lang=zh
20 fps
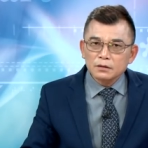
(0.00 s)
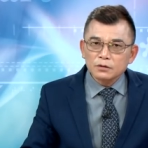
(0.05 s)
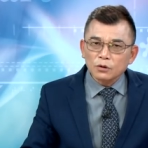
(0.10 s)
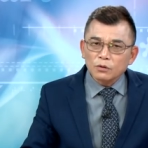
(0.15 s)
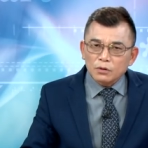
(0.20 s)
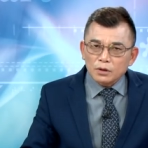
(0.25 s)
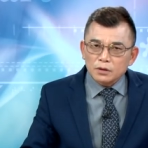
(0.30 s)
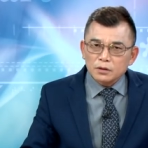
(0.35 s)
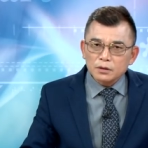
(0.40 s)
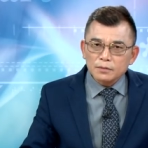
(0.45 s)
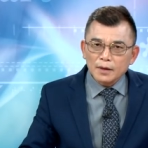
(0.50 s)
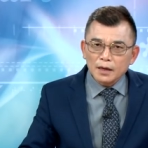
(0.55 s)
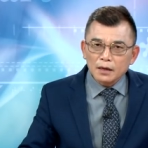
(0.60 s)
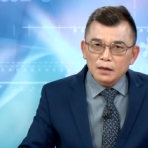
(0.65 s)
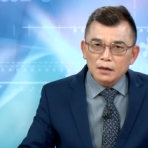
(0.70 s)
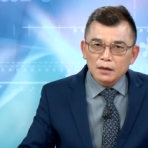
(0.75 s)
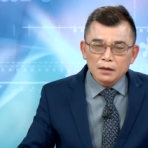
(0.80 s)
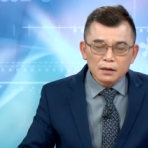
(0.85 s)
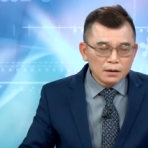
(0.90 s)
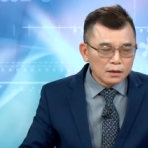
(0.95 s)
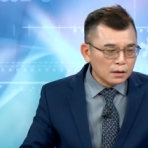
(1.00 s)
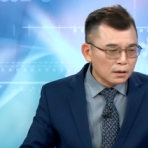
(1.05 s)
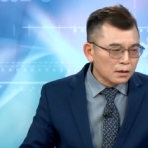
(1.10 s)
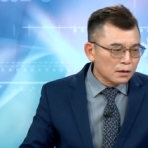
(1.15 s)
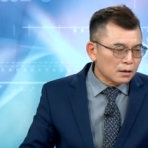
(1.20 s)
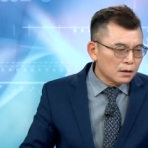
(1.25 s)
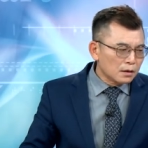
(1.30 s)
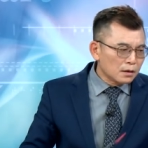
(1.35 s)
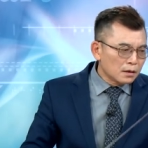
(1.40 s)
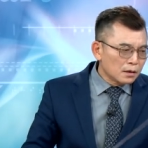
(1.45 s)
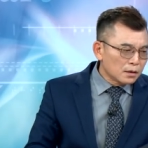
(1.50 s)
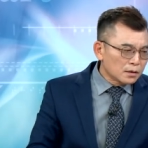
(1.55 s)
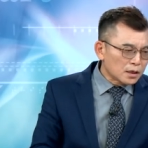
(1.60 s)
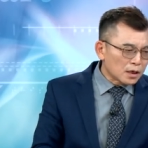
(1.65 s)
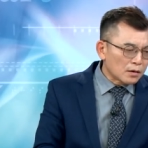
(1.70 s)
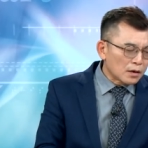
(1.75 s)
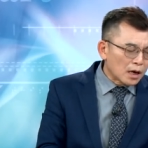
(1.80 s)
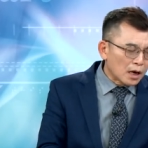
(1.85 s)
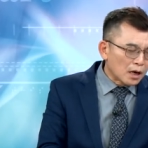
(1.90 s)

懂我意思吗？加了